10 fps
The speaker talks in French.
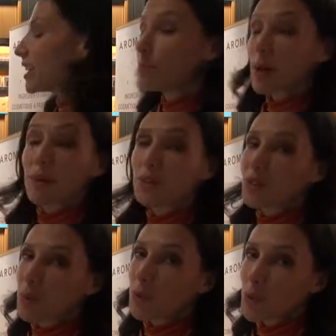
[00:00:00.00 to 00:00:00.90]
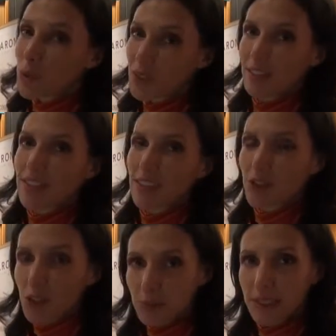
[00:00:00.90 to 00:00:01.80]
qui permet notamment de conserver ses
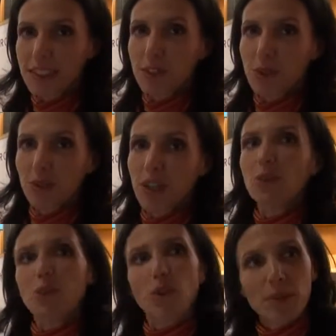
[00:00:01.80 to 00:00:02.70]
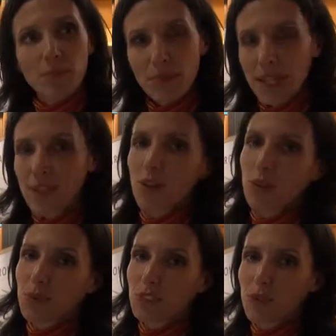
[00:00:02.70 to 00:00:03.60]
cosmétiques au frais, donc dans les meilleures
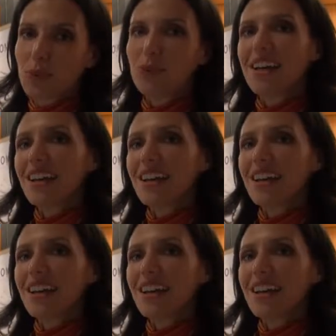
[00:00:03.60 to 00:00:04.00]
conditions,